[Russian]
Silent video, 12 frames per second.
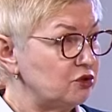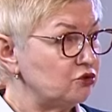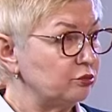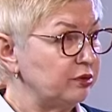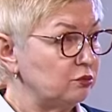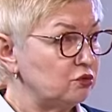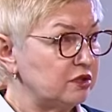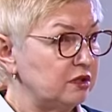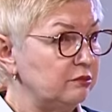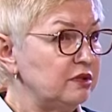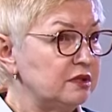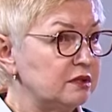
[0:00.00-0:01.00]
что
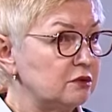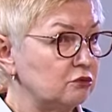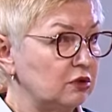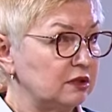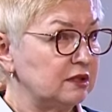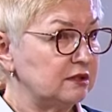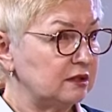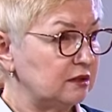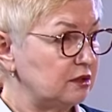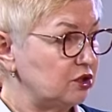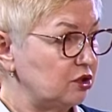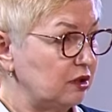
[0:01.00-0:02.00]
приморский бизнес у нас
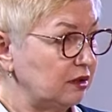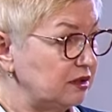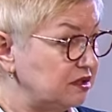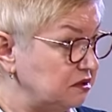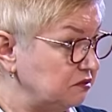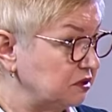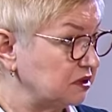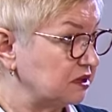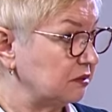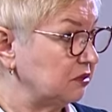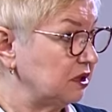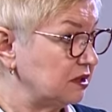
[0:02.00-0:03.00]
достаточно активный,
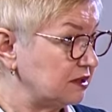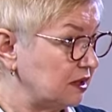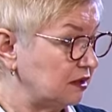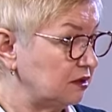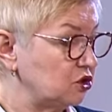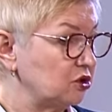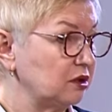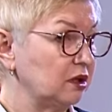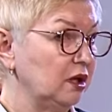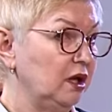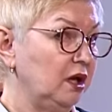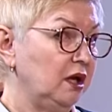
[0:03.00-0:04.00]

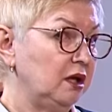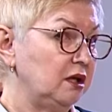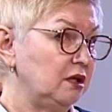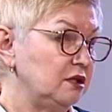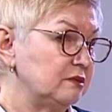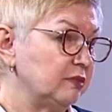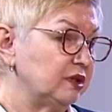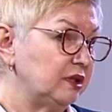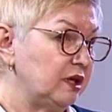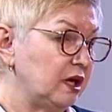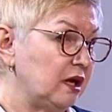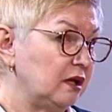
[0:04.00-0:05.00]
самодостаточный. И
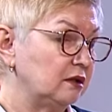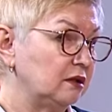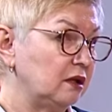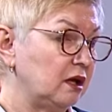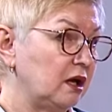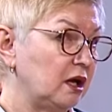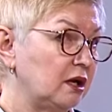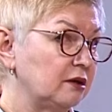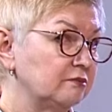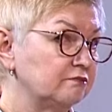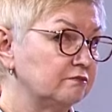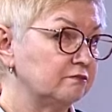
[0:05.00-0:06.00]
несмотря
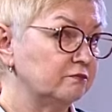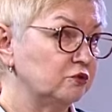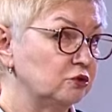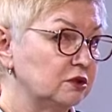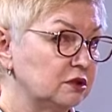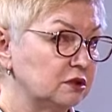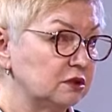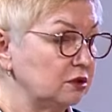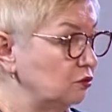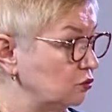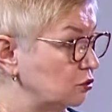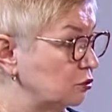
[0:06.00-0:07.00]
на вот э,
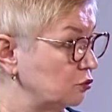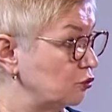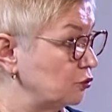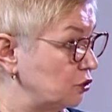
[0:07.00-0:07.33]
такую сложную